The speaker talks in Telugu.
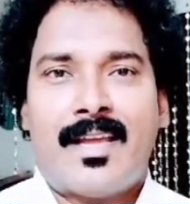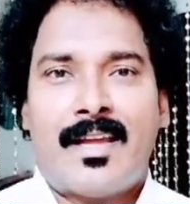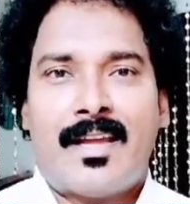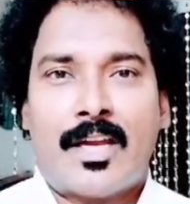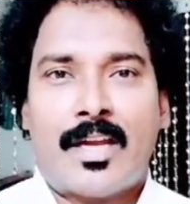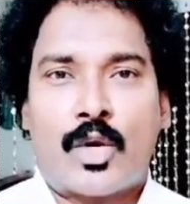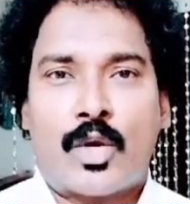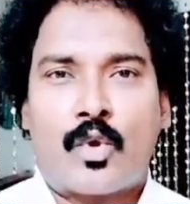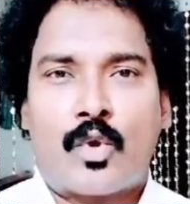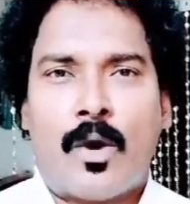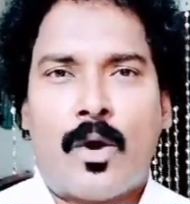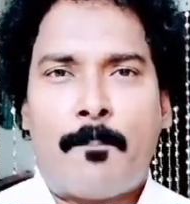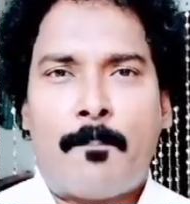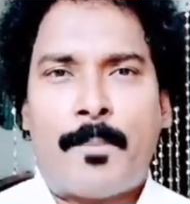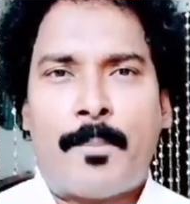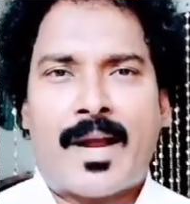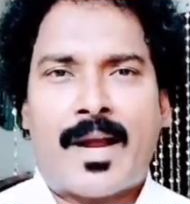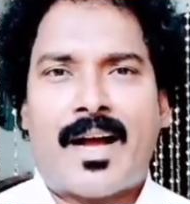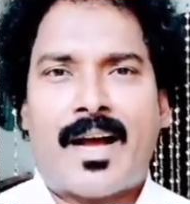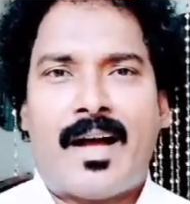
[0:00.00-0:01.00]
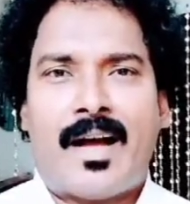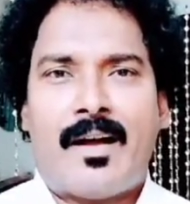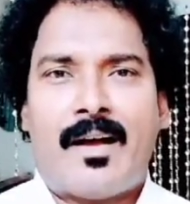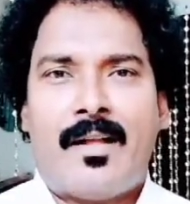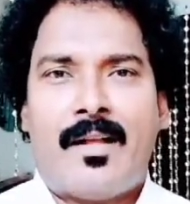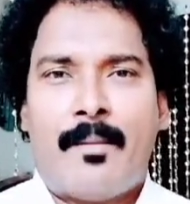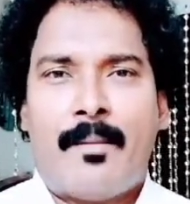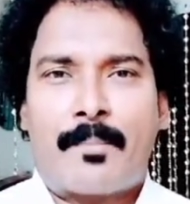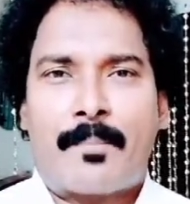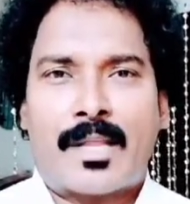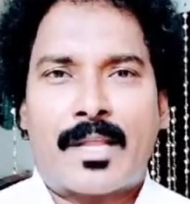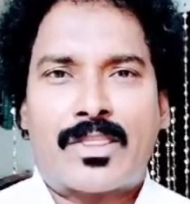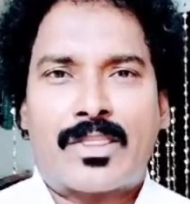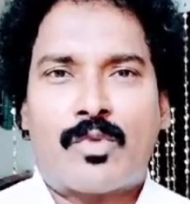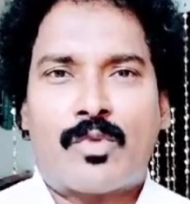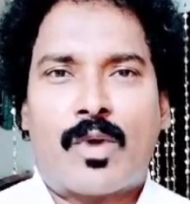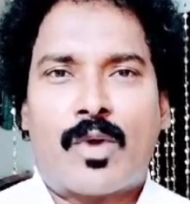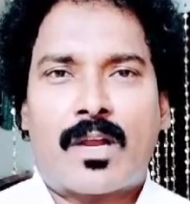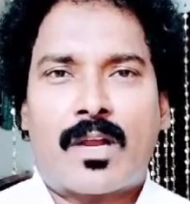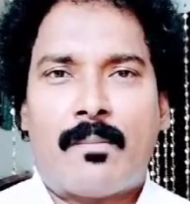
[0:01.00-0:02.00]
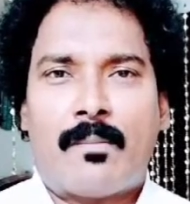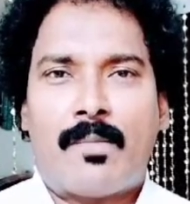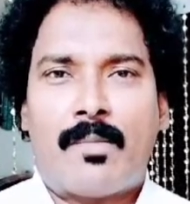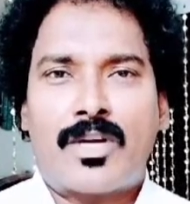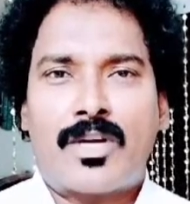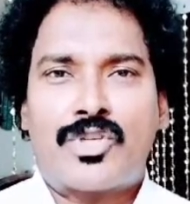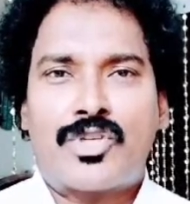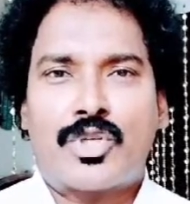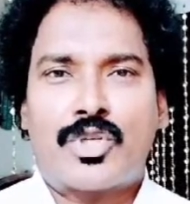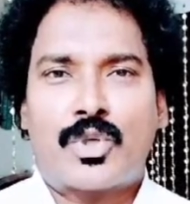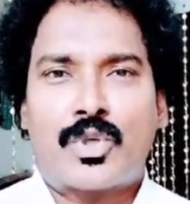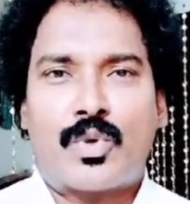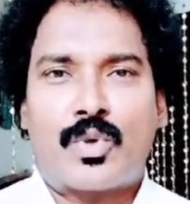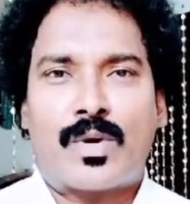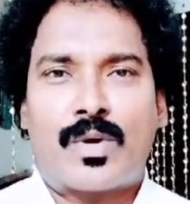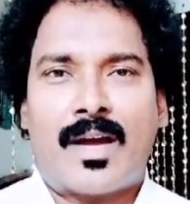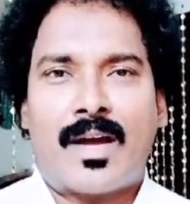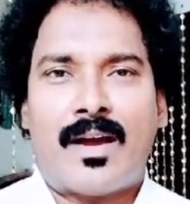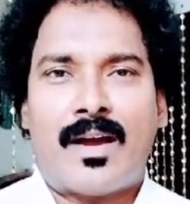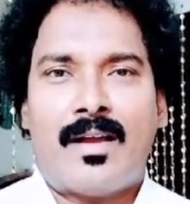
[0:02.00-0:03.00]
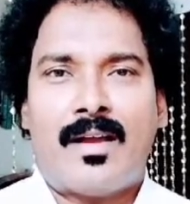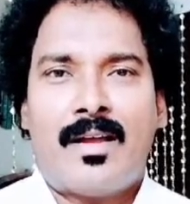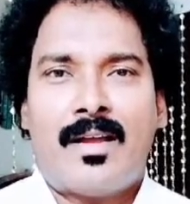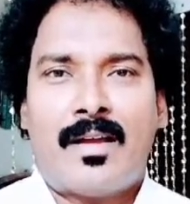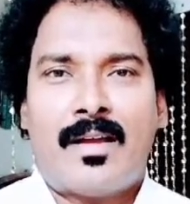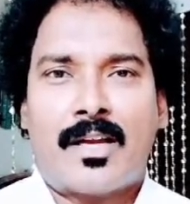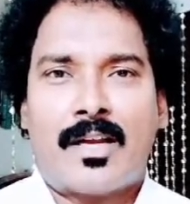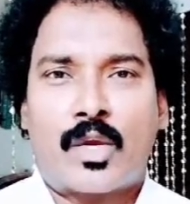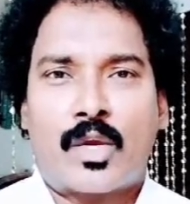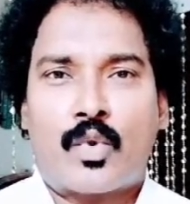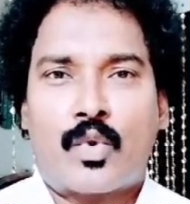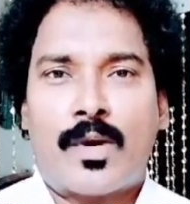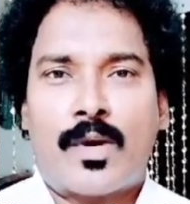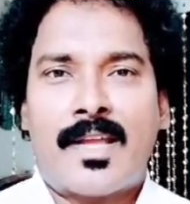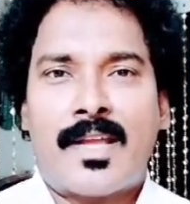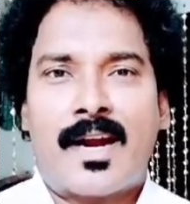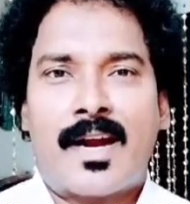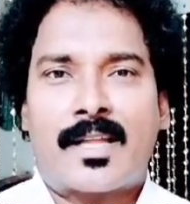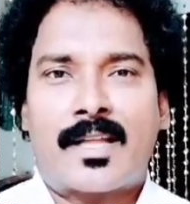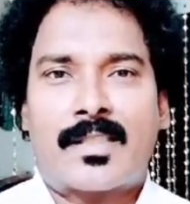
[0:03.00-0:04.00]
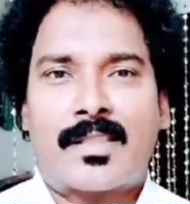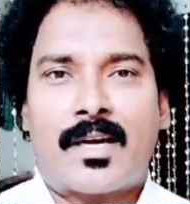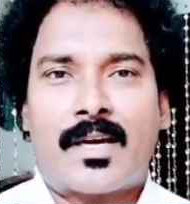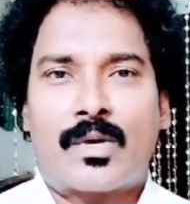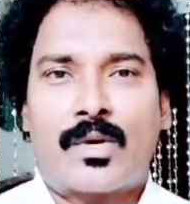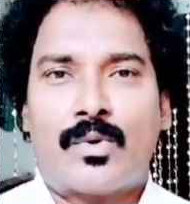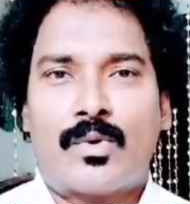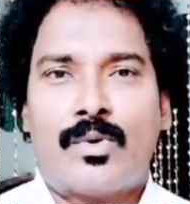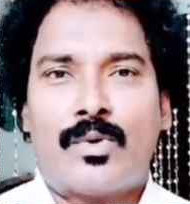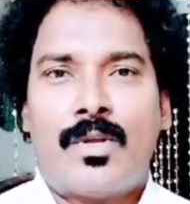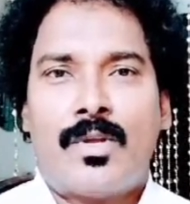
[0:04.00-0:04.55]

నిన్ను గొప్పగా ప్రతి ఒక్క మనుషుడు కూడా నిన్ను కొనియాడతారు